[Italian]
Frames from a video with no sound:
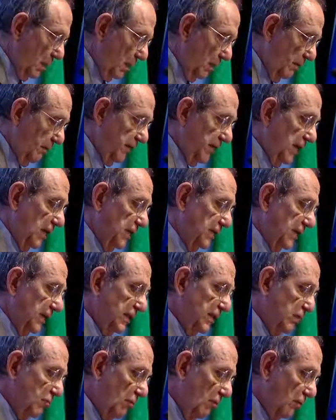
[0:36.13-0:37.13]
Le finalità
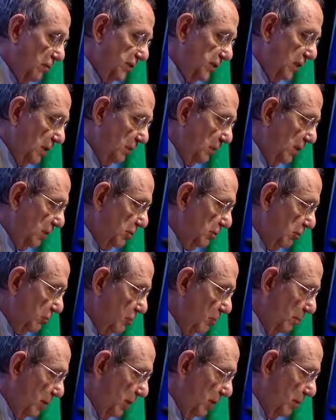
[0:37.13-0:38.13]
del nuovo ordinamento
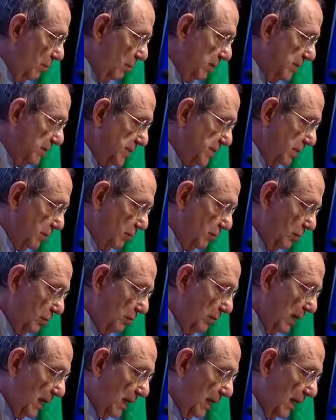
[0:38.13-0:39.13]
europeo per il settore
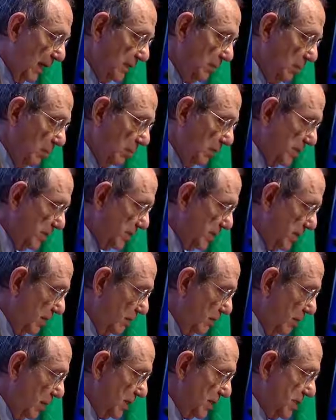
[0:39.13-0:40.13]
bancario
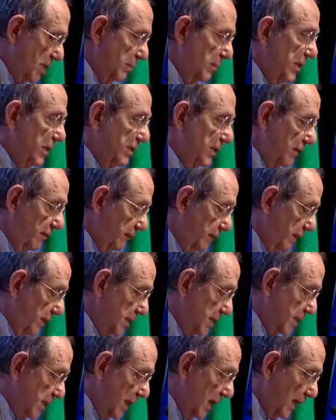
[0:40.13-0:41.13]
perseguono la stabilità
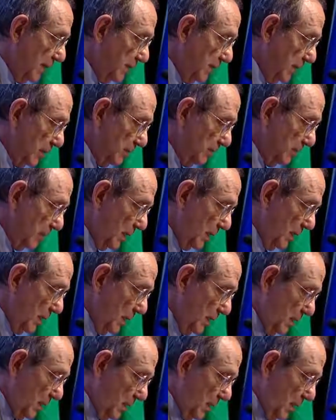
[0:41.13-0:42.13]
finanziaria
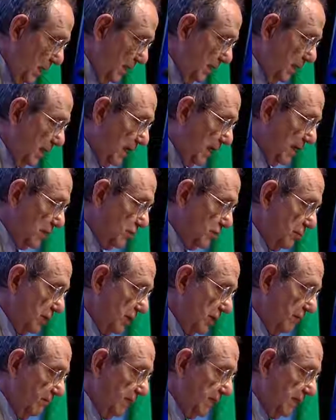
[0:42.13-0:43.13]
e nel caso di
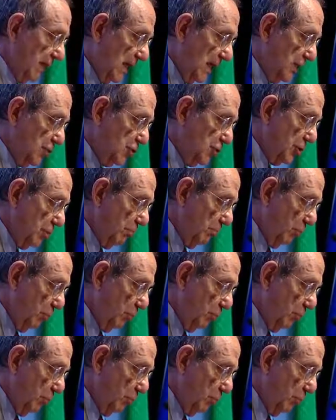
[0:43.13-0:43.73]
salvataggi